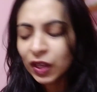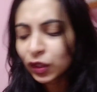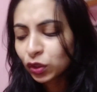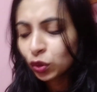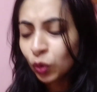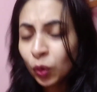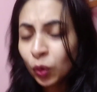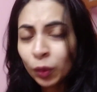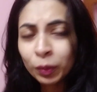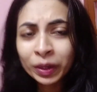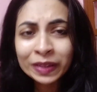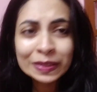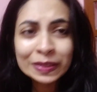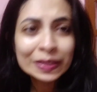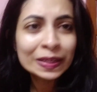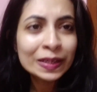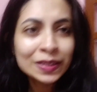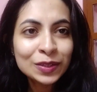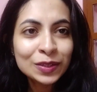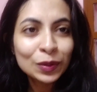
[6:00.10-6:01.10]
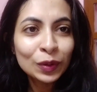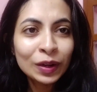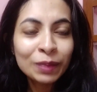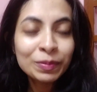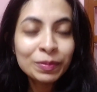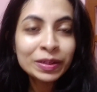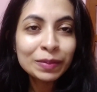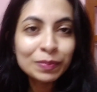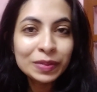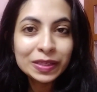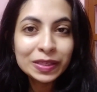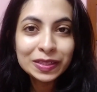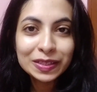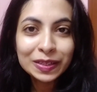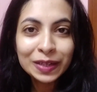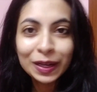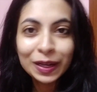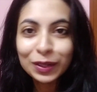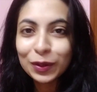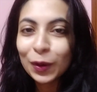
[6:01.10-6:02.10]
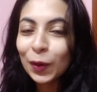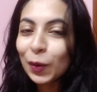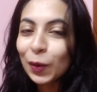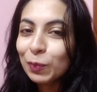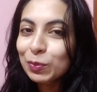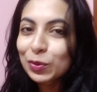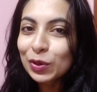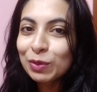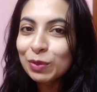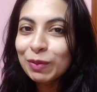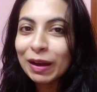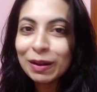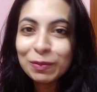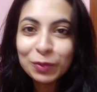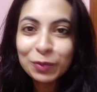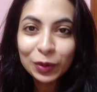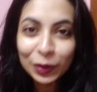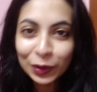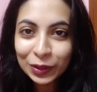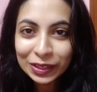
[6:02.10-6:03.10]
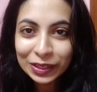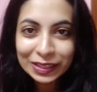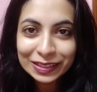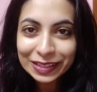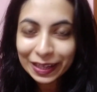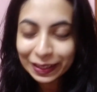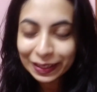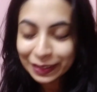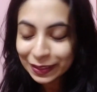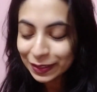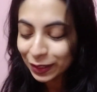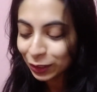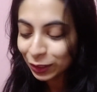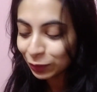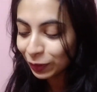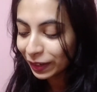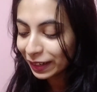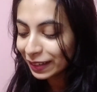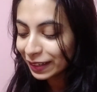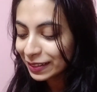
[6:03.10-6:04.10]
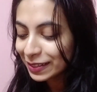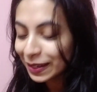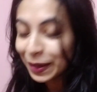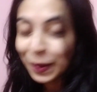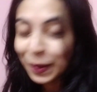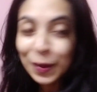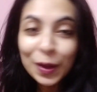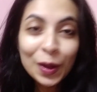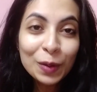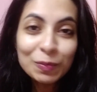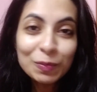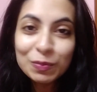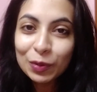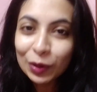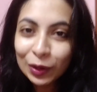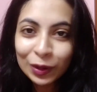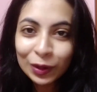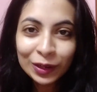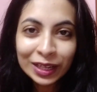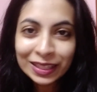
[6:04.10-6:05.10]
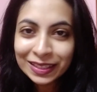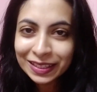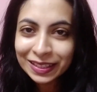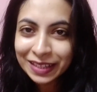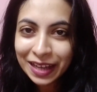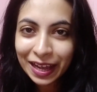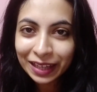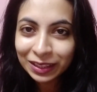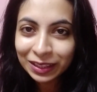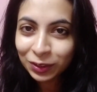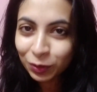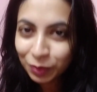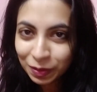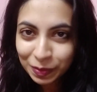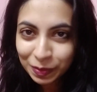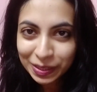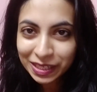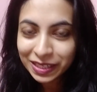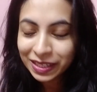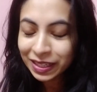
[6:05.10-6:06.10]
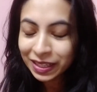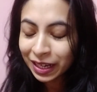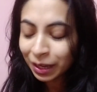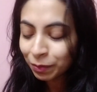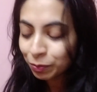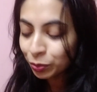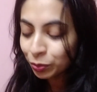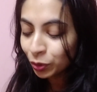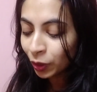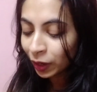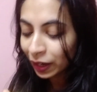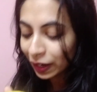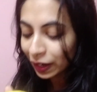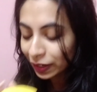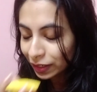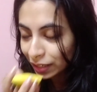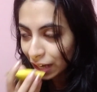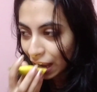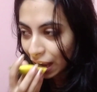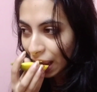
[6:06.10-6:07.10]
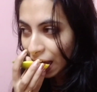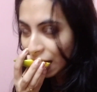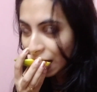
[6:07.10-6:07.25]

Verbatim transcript: তো ওকে জিজ্ঞেস করলাম এটা মিষ্টি না টক ভুলভাল বললো নিচে হাতে যেহেতু এনেছে বললো না যে এটা একদমই মিষ্টি না পুরো খাট্টা